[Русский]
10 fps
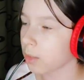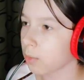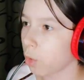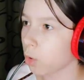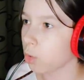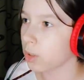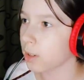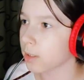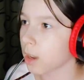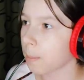и в воду
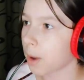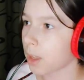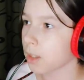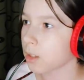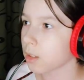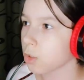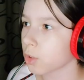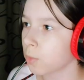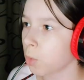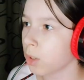нельзя падать. Это
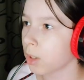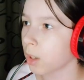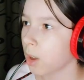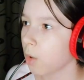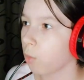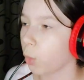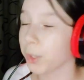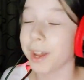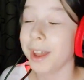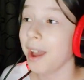же вода,
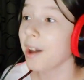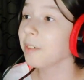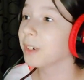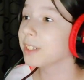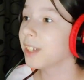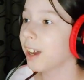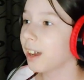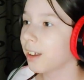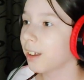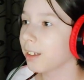вода,
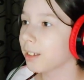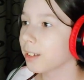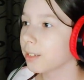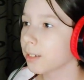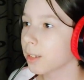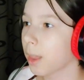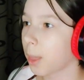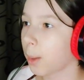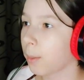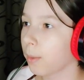вода
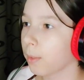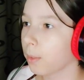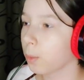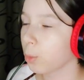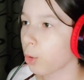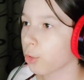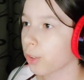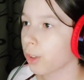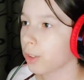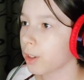э,
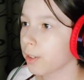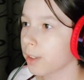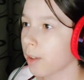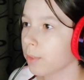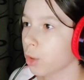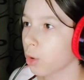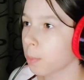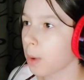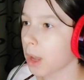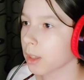ложная, нельзя в нее
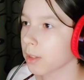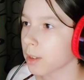падать.